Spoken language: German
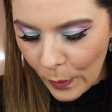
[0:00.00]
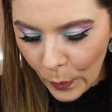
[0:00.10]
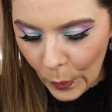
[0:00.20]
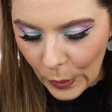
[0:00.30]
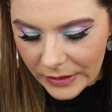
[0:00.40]

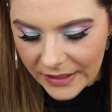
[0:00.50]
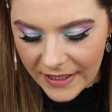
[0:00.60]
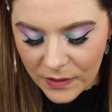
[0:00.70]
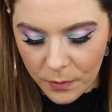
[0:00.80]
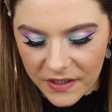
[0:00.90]
Und der
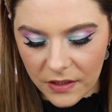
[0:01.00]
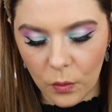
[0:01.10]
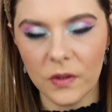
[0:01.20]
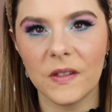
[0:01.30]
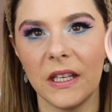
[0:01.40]
ist so ein bisschen
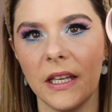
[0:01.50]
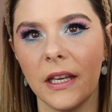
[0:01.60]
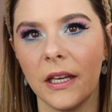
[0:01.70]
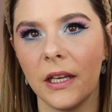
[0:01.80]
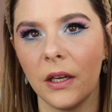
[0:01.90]

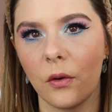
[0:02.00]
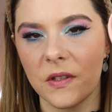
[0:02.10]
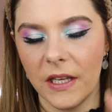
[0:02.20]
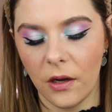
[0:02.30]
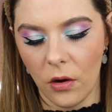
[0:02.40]
rosé,
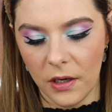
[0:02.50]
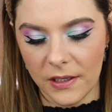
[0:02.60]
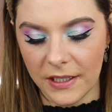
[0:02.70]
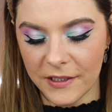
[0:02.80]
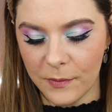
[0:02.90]

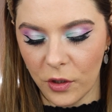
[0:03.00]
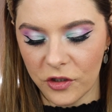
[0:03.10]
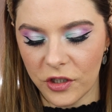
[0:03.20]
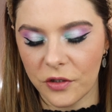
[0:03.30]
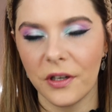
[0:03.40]
rosé-gold. Den
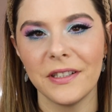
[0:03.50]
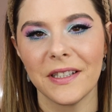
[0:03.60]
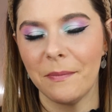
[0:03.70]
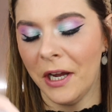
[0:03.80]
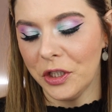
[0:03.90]
swatche ich euch
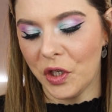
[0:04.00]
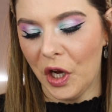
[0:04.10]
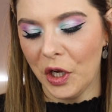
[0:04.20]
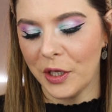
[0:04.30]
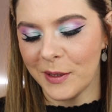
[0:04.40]
jetzt mal. Ich
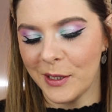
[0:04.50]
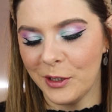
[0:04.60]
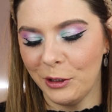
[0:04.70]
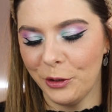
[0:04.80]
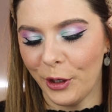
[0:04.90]
gehe
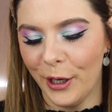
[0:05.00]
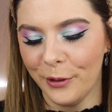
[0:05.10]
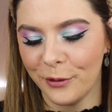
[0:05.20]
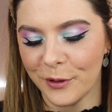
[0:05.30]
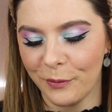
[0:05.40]
tatsächlich
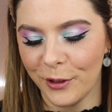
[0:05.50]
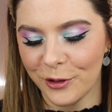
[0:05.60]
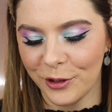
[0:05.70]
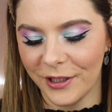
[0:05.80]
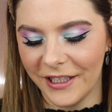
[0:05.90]
rein und
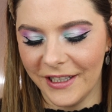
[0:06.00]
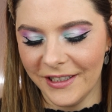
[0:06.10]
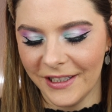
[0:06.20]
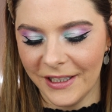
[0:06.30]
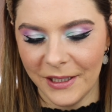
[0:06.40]
swatche
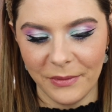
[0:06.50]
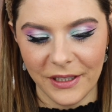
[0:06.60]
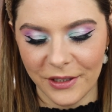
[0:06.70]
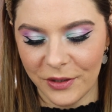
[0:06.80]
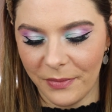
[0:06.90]
den.
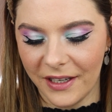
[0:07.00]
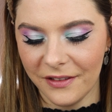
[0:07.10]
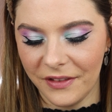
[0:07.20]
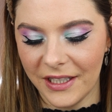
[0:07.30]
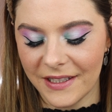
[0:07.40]
Bin
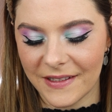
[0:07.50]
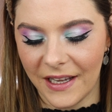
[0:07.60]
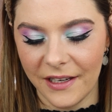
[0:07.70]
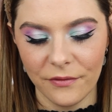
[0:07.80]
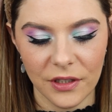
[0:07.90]
gespannt, wie der
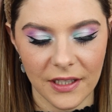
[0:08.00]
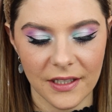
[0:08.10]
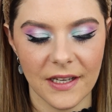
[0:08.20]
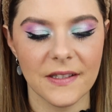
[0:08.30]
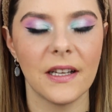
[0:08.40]
sein wird. Ja,
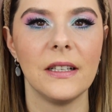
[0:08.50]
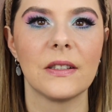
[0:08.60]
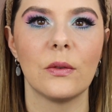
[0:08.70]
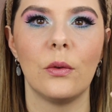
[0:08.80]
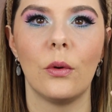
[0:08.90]
der ist halt
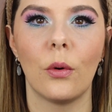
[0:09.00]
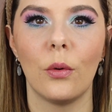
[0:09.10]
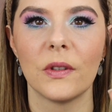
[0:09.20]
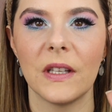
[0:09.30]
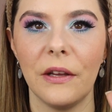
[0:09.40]
so
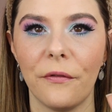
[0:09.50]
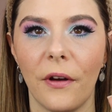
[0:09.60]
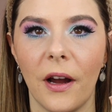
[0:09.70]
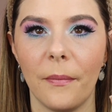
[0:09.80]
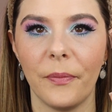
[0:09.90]

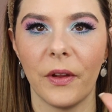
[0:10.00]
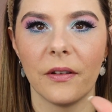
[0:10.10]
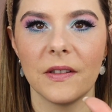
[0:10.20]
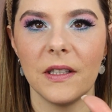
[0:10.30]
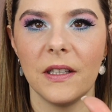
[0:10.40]
roséfarben.
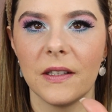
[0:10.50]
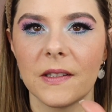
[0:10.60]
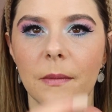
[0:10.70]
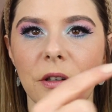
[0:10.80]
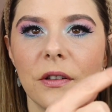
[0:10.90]
Ne? Seht, hier
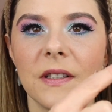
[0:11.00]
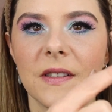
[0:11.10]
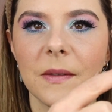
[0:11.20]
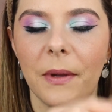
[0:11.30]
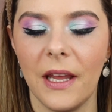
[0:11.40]
ist immer noch
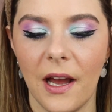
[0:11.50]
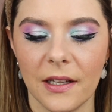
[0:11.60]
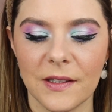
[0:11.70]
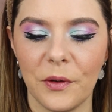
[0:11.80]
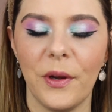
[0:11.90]
dieses
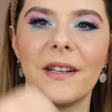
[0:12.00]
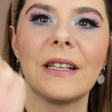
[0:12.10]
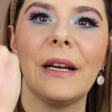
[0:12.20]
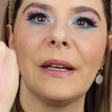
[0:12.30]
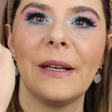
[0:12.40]
pH-Zeugs.
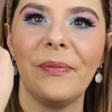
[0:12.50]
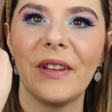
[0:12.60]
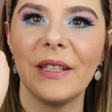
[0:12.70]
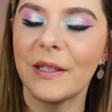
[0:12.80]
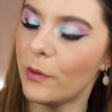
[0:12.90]
Und
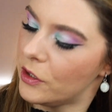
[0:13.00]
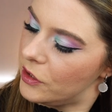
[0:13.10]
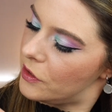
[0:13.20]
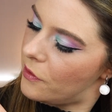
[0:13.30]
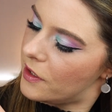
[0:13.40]
den
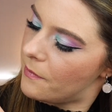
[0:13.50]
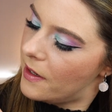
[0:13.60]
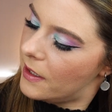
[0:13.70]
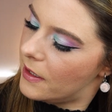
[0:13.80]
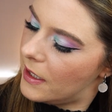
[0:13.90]
swatche ich euch
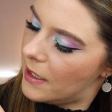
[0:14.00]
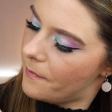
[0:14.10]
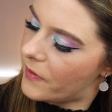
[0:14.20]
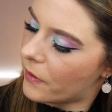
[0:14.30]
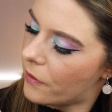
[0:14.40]
mal hier
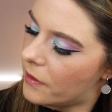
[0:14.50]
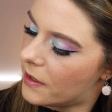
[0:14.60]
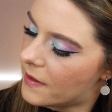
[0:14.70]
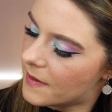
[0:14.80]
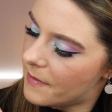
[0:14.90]
neben. Dann könnt
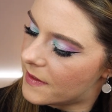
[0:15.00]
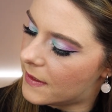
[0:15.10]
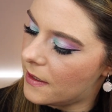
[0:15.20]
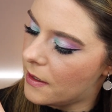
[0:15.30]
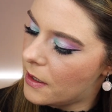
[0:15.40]
ihr das mal
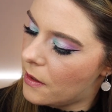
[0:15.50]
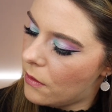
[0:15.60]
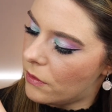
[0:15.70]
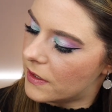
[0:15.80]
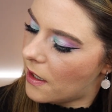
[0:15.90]
sehen.
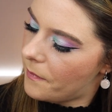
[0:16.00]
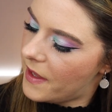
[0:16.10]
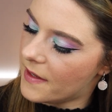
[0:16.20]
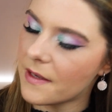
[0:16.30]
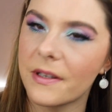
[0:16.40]
Oh, ich glaube,
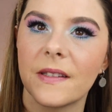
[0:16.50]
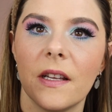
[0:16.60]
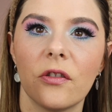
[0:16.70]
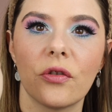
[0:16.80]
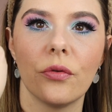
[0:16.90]
der ist aber
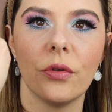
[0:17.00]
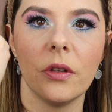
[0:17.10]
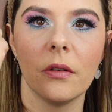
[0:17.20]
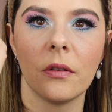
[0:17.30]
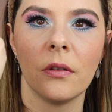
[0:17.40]
sehr schön.